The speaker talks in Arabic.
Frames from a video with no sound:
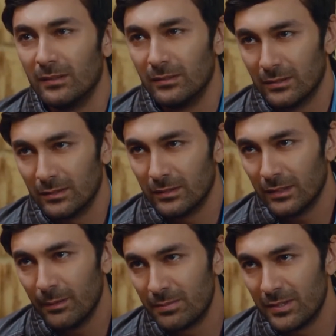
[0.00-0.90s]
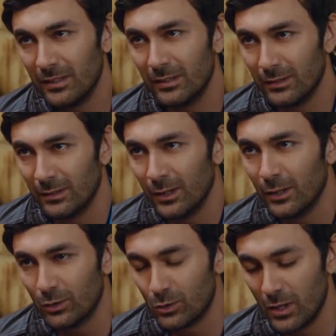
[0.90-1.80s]
انا
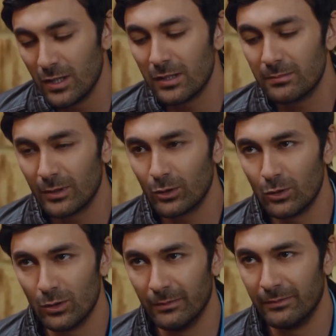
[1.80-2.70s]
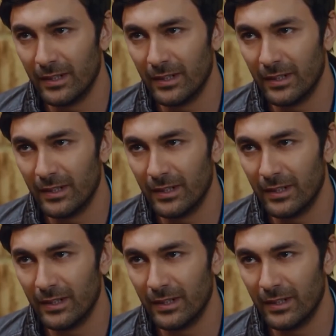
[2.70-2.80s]
بمناماتي بشوفك على طول يا